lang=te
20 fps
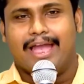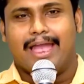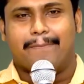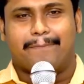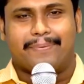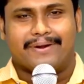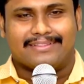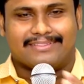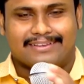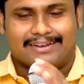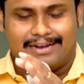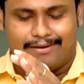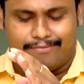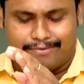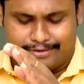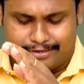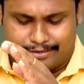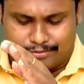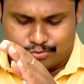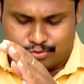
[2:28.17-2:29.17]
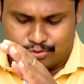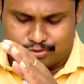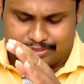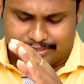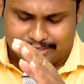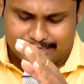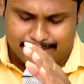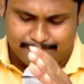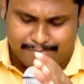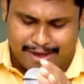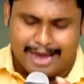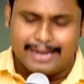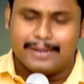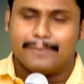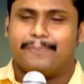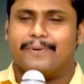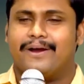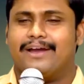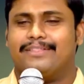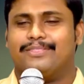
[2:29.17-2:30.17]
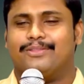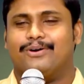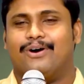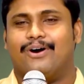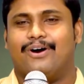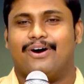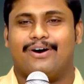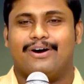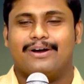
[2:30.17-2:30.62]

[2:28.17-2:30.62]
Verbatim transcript: ఎప్పుడైతే గవర్నర్ కూతురుగా మారిపోయిందో